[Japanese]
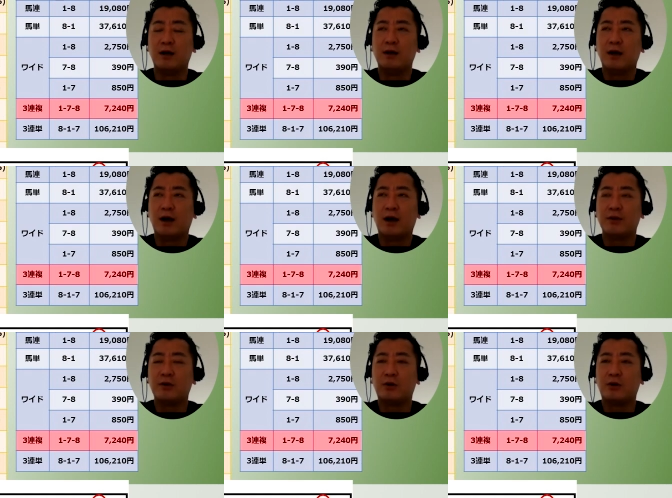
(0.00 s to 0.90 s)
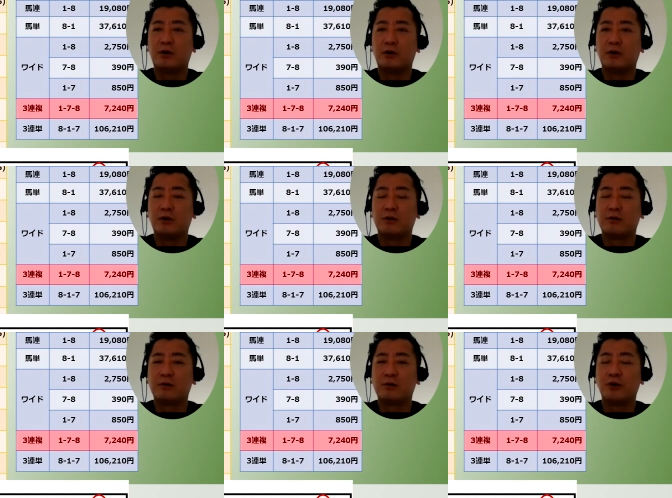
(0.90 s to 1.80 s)
らあのー、
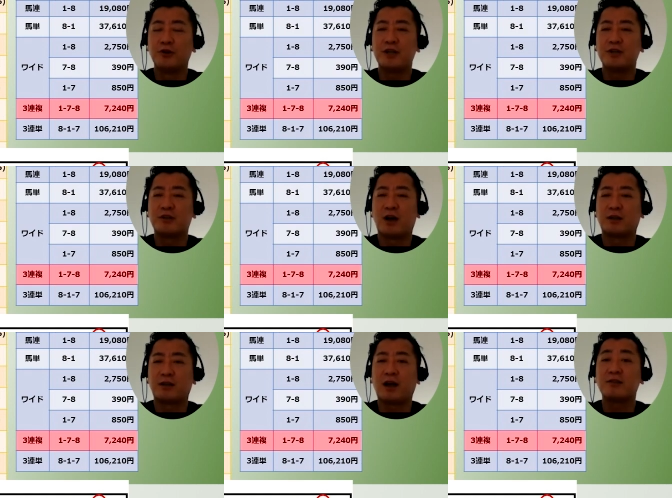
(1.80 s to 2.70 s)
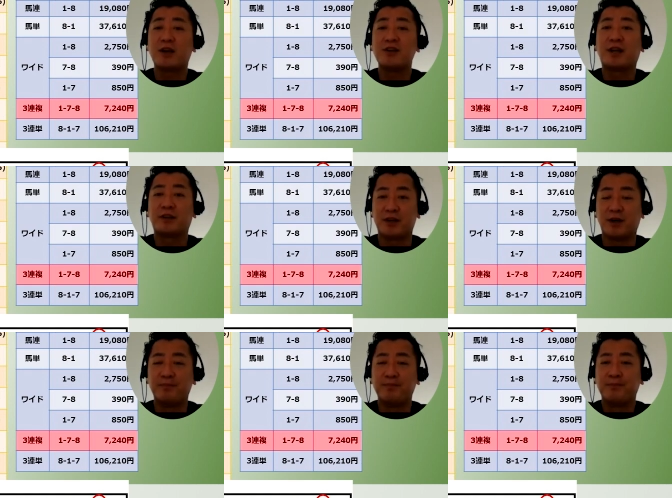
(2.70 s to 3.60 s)
クロノジェネシスが勝って宝塚記念あったじゃ
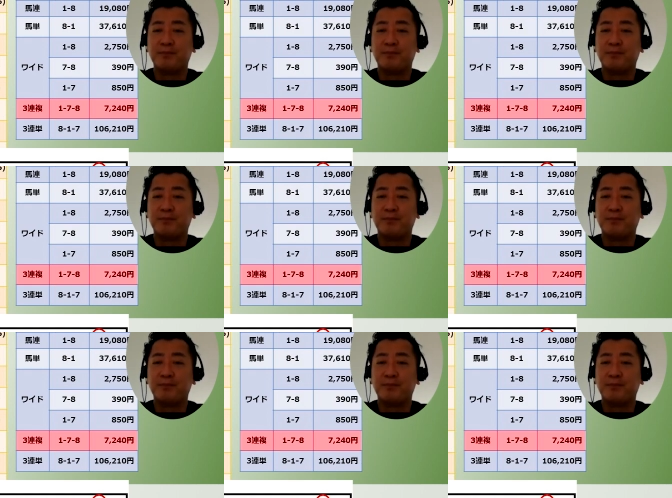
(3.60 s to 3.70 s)
ん。